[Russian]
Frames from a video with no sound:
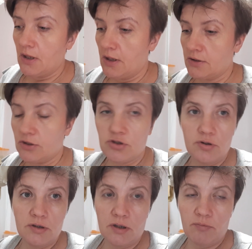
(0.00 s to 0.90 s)
Это еще
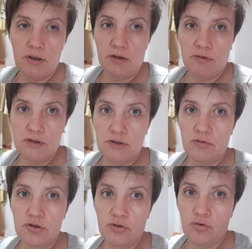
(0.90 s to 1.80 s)
я нормально квартиру
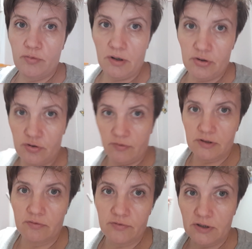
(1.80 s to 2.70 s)
еще не убирала. Еще,
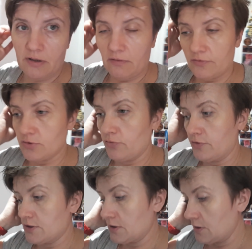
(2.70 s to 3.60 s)
видите, он всякого все
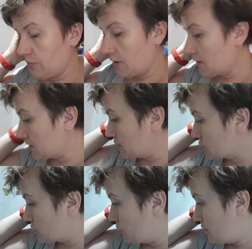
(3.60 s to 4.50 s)
висит непонятно
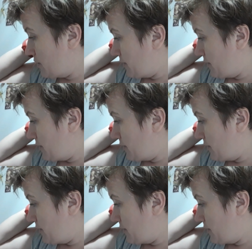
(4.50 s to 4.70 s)
что.